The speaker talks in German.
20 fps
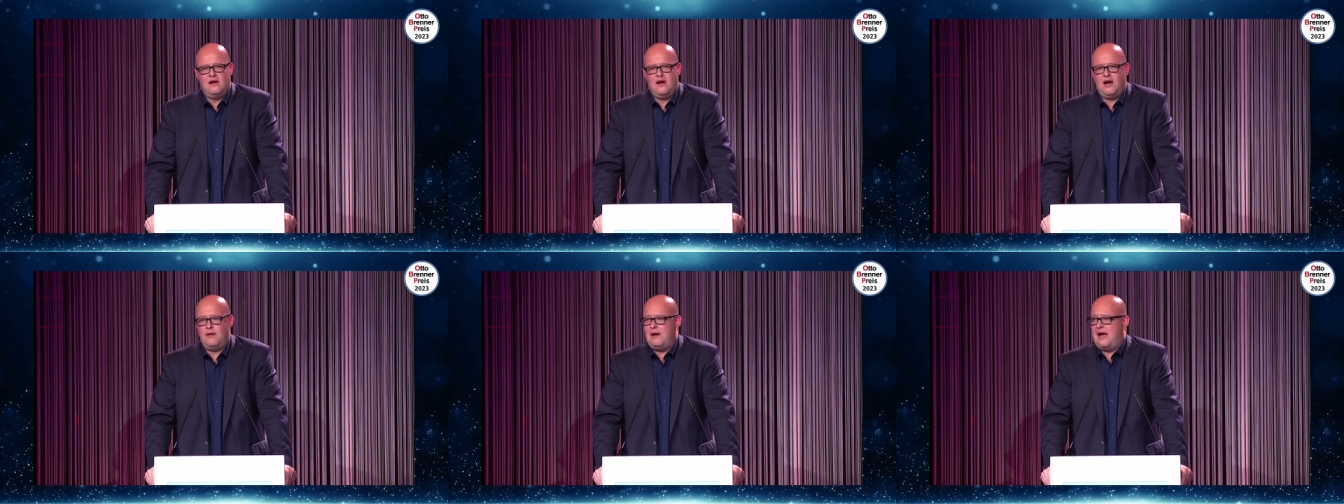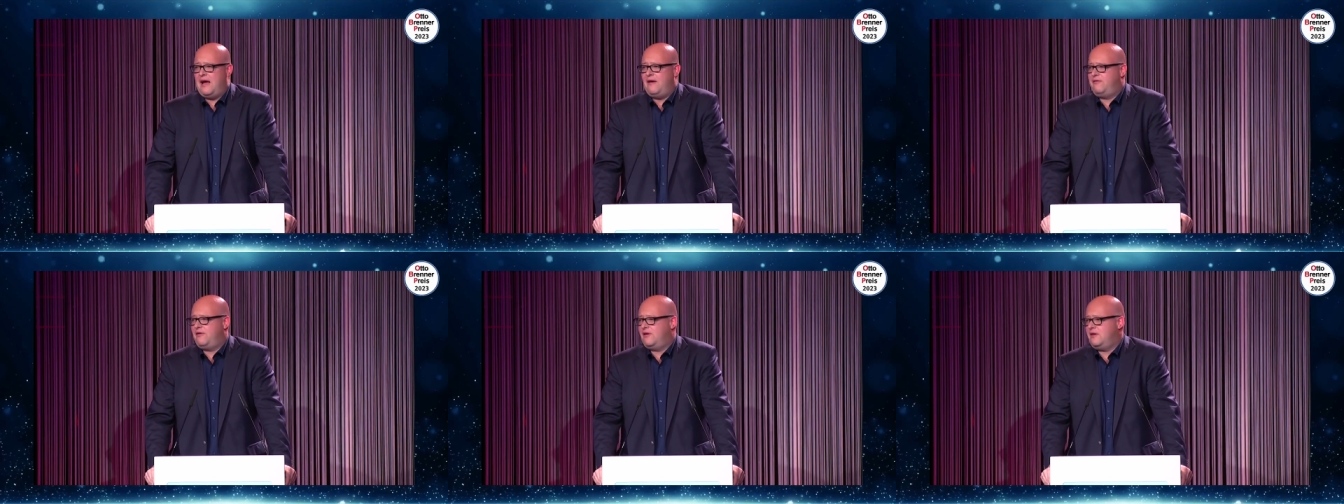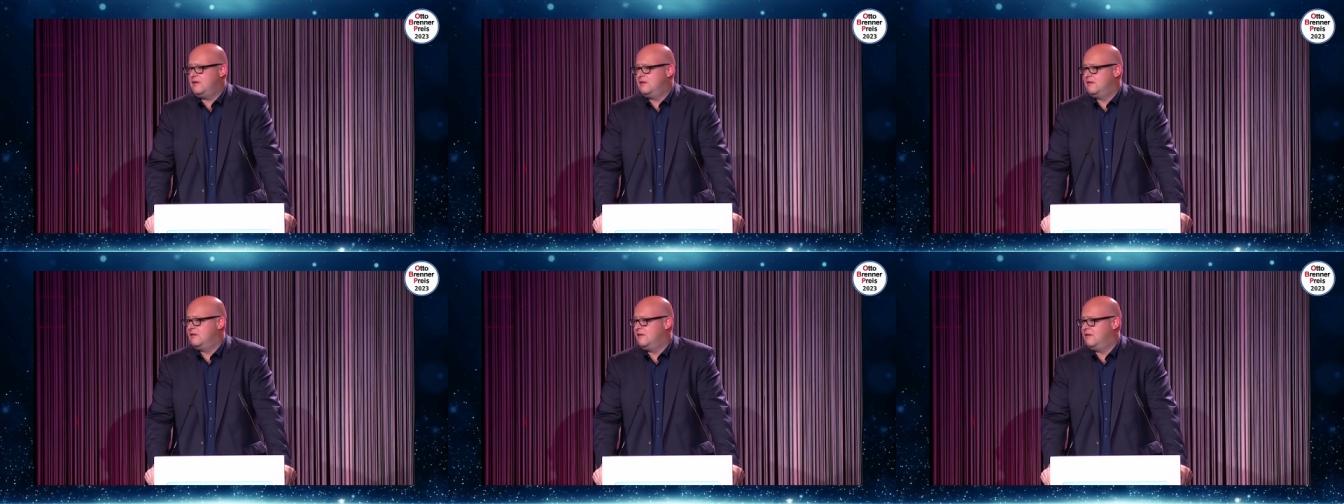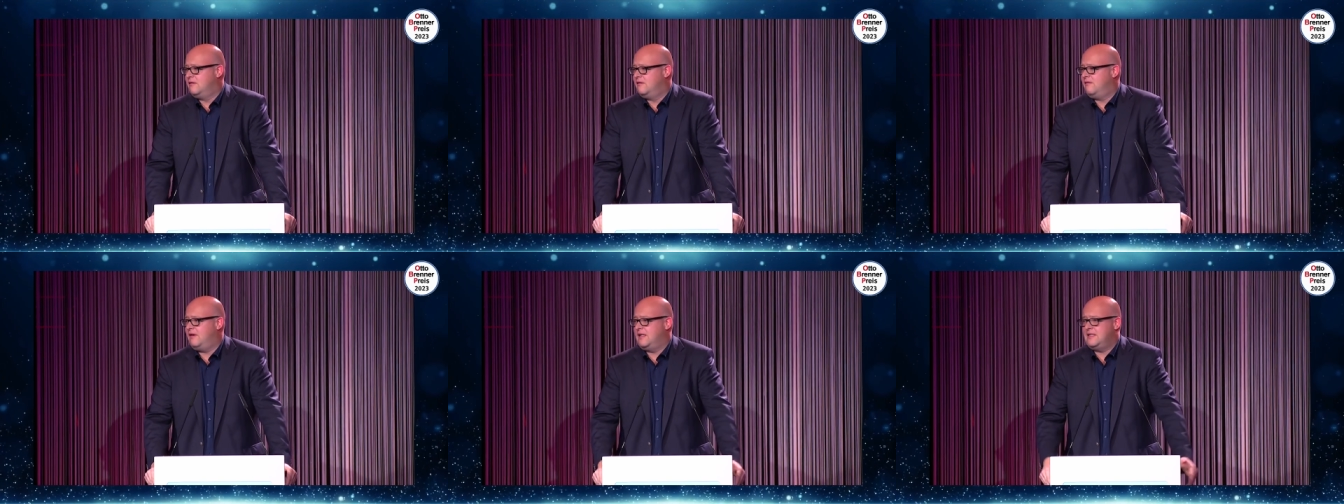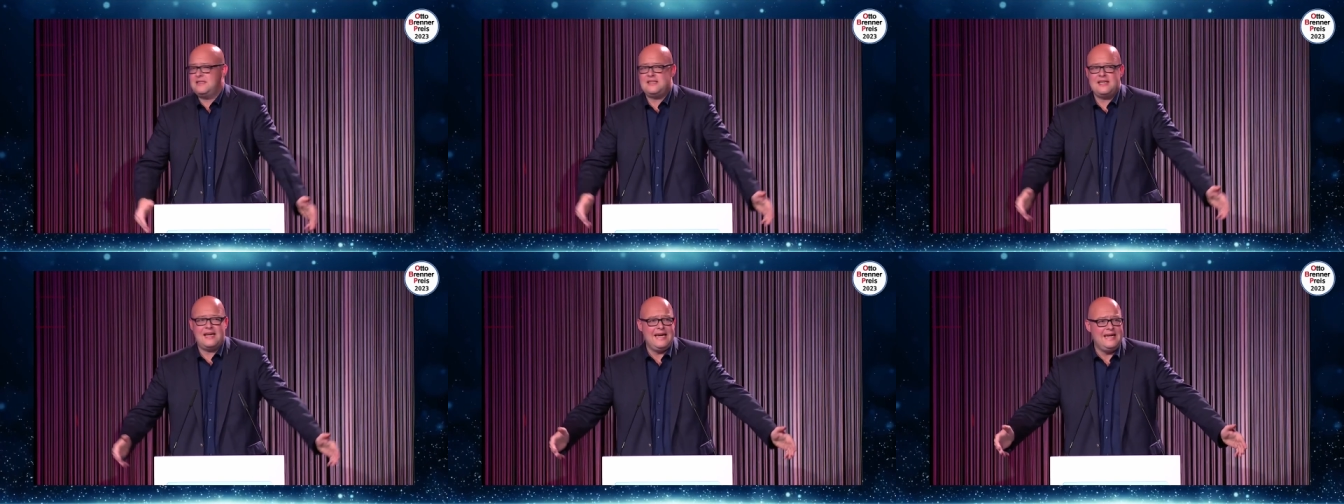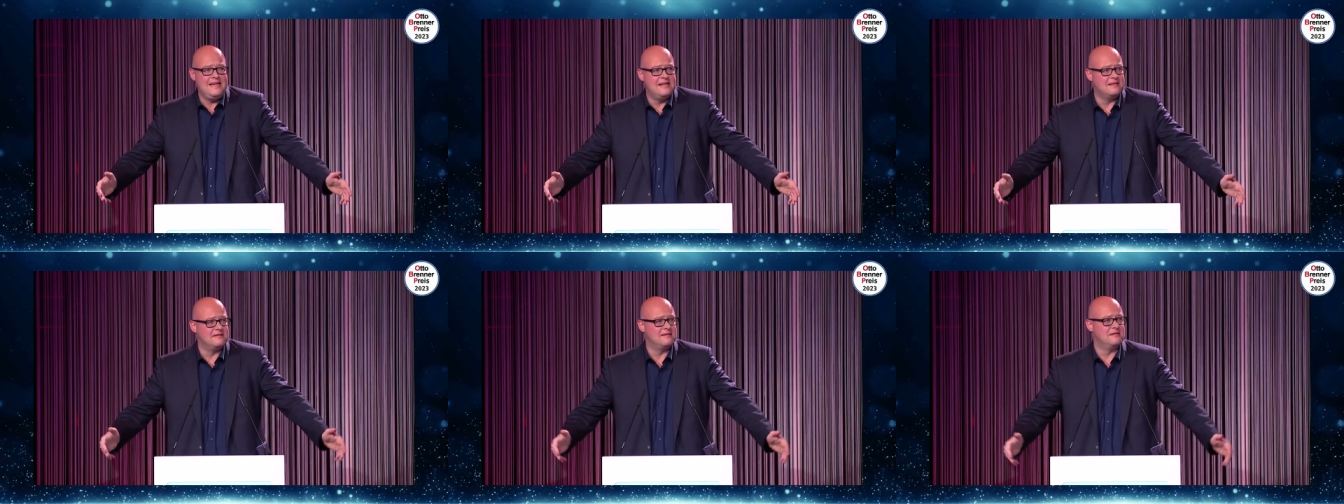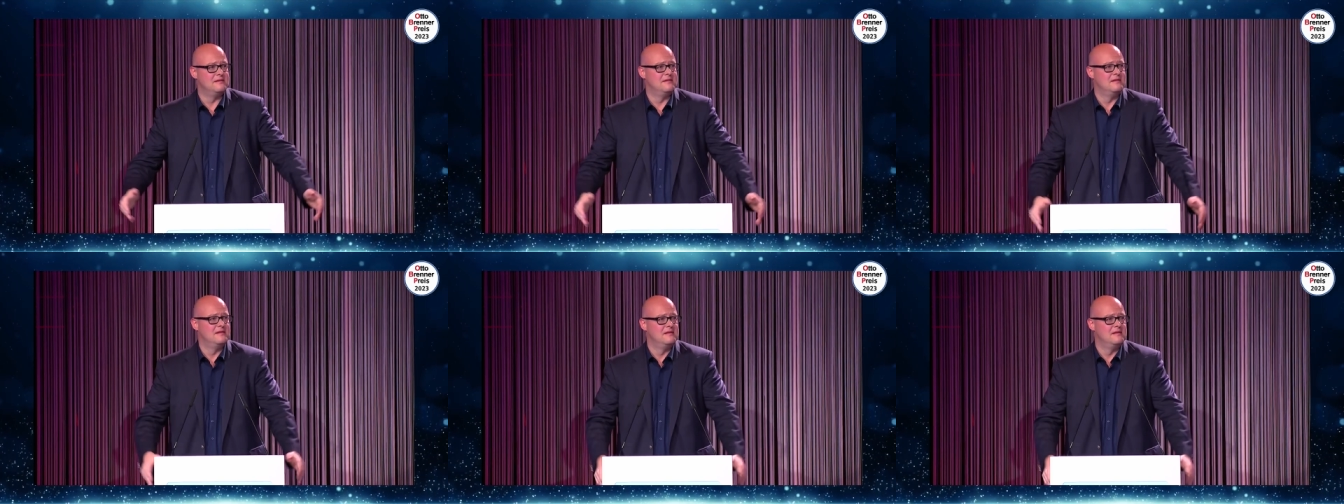aber einfach, weil es rechnet.